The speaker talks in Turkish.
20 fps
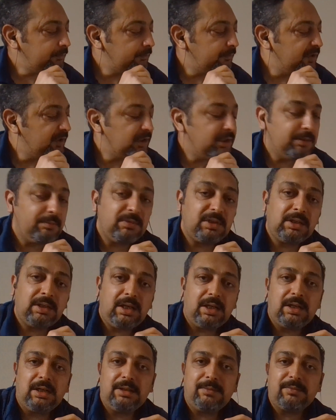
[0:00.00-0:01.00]
Şimdi
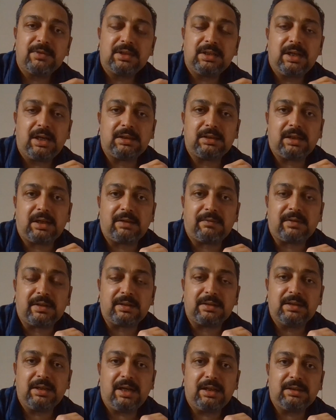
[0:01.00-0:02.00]
gelelim sağ
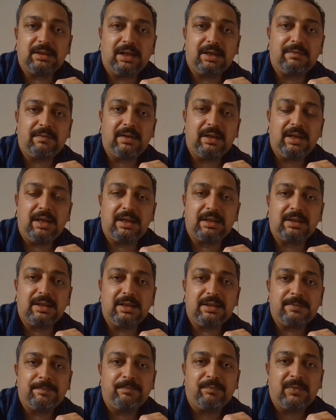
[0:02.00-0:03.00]
tarafa. Sağ tarafa
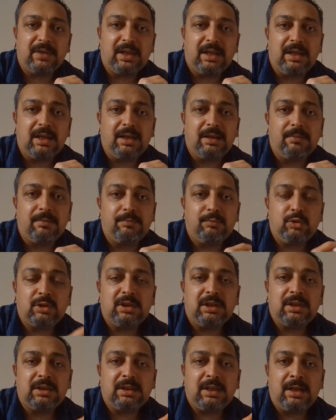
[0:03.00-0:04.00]
herkes bu
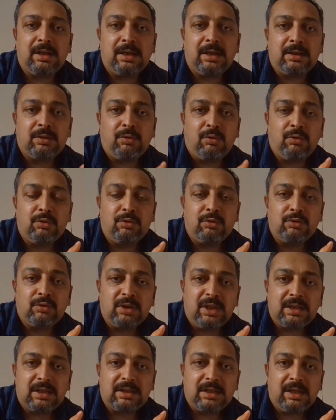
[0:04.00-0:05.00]
kriterlerde oyuncu
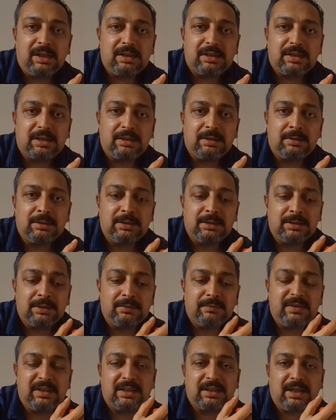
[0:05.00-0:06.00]
derseniz
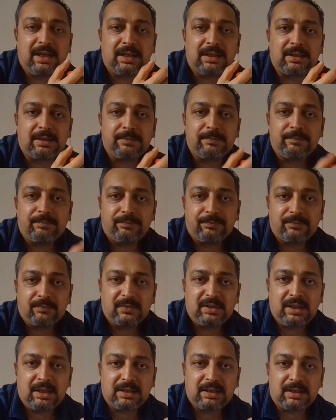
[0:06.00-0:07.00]
e,
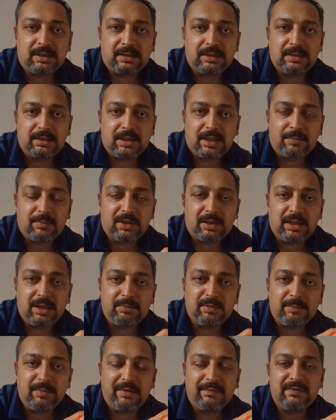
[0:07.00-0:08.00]
yazar hemen.
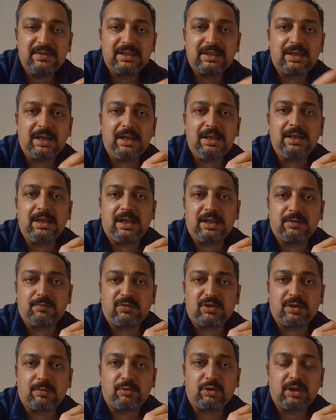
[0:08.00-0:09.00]
Ama ben Vizca'yı
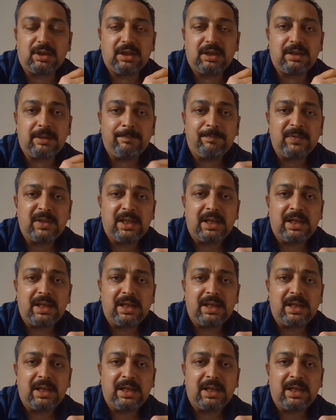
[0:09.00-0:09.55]
yazmayacağım oraya. Neden?